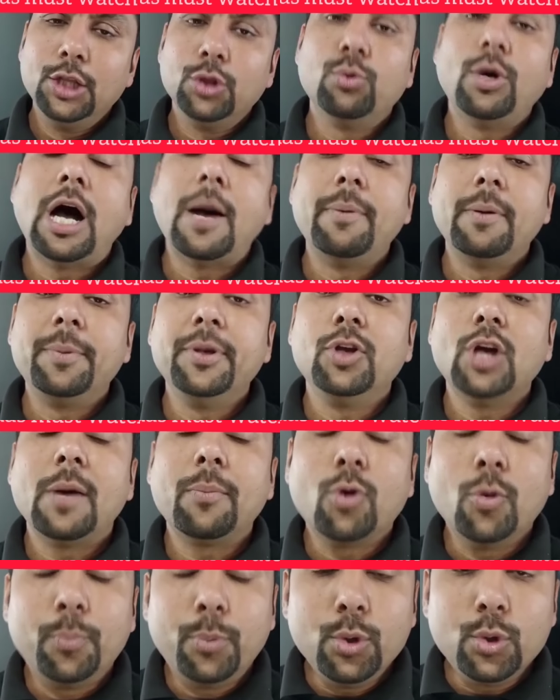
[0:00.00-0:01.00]
तो आप अपने
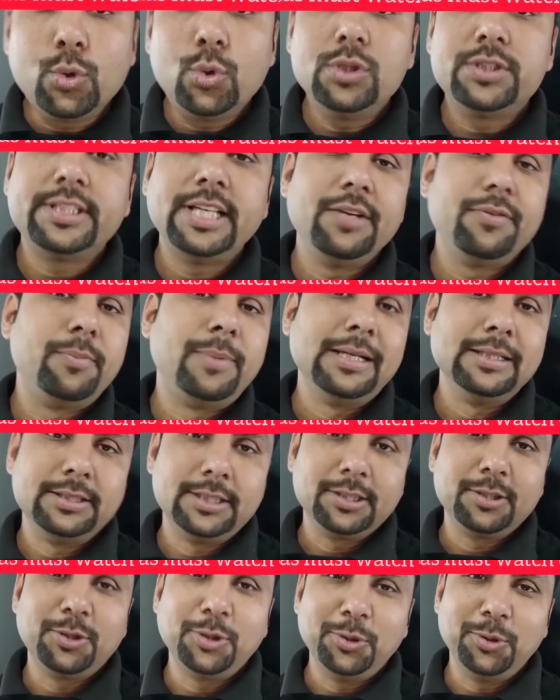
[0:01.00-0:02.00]
आप को बिल्कुल सेफ मान
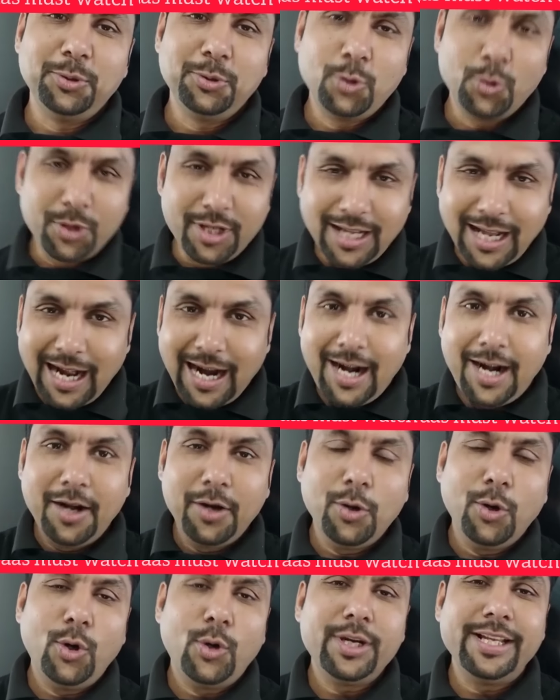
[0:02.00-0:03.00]
सकते हो क्योंकि
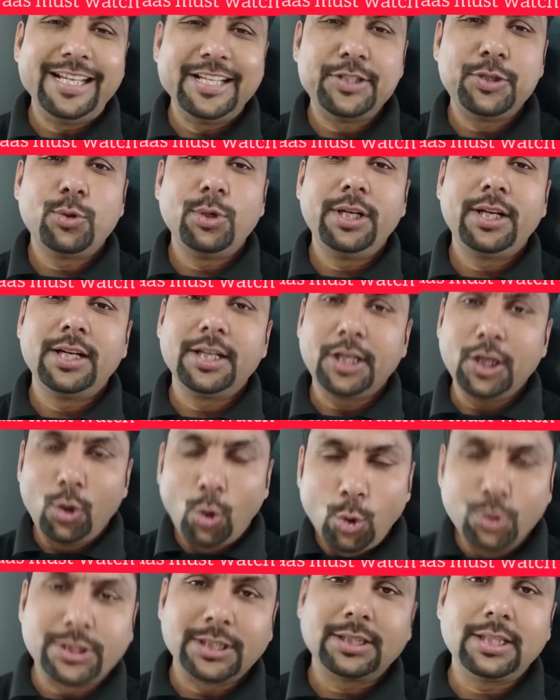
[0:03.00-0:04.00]
हार्ड और ईजी को लेकर के
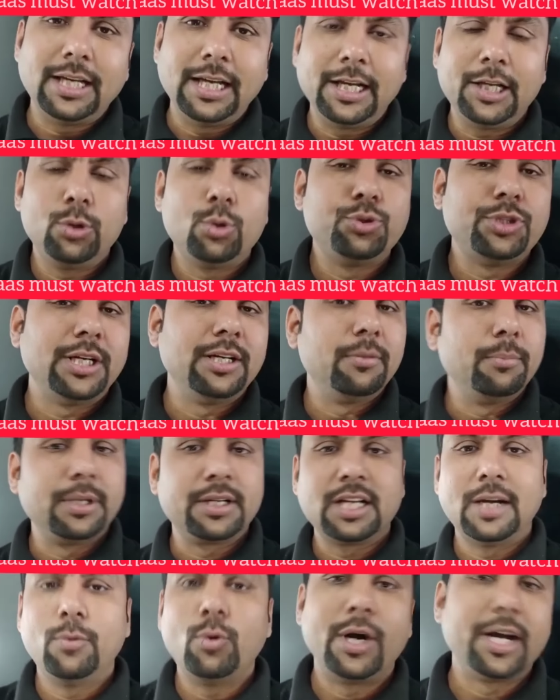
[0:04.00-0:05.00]
हो सकता है कि दो चार
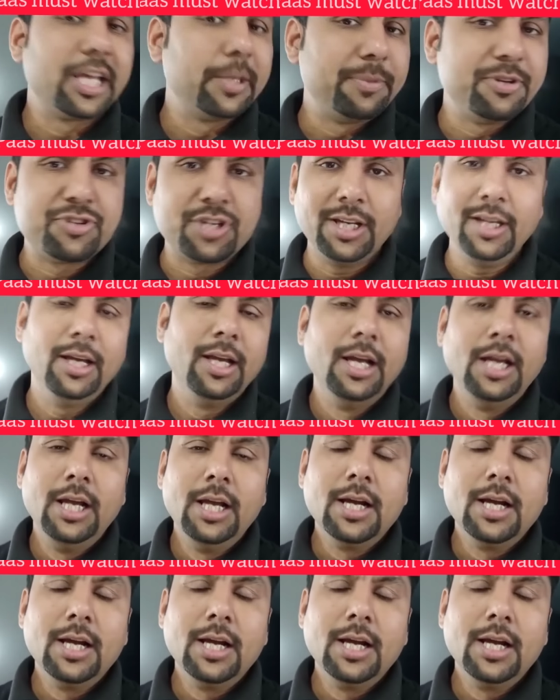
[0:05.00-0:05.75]
नंबर का वो आगे पीछे पीछे